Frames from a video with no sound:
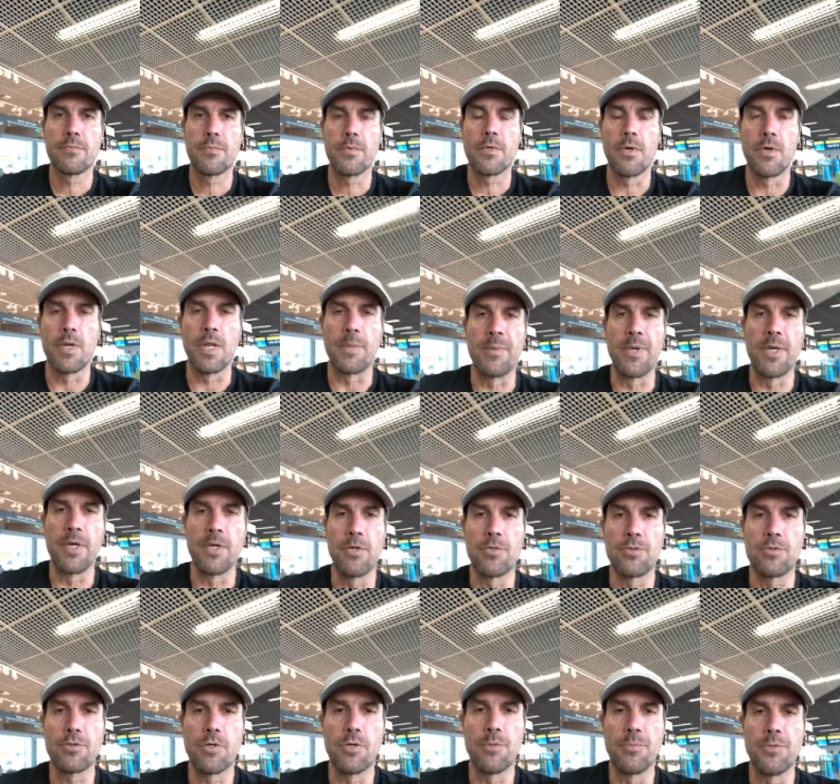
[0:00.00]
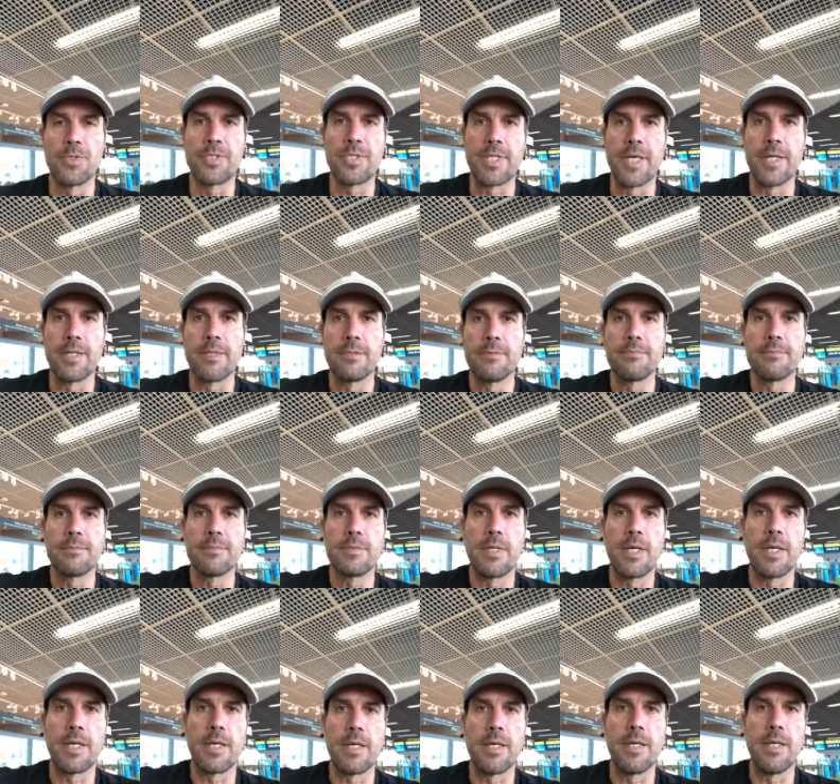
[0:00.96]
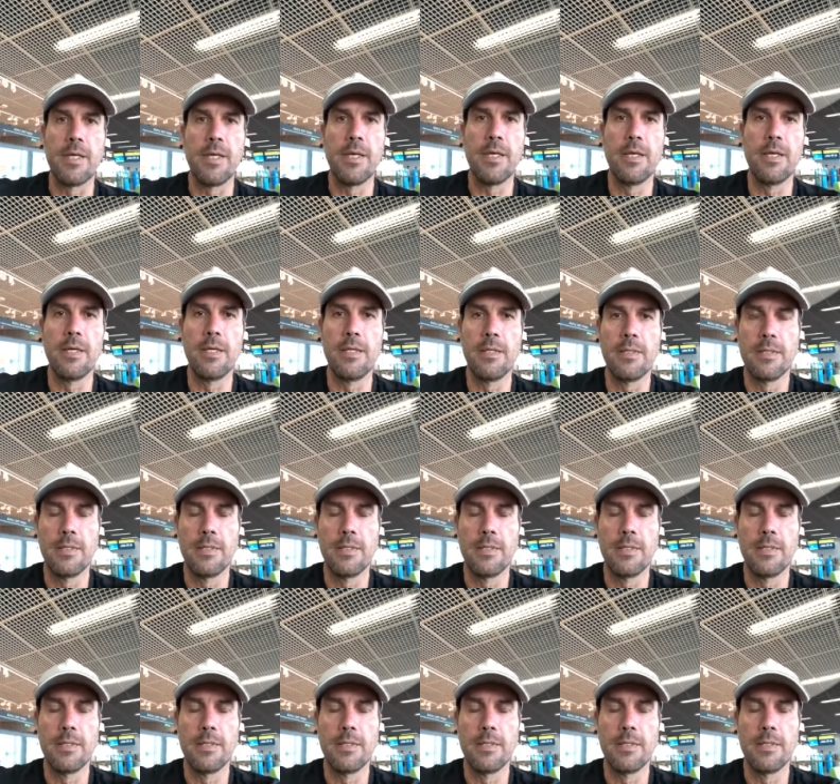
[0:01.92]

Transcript: Hola amigos, ¿cómo están? Aquí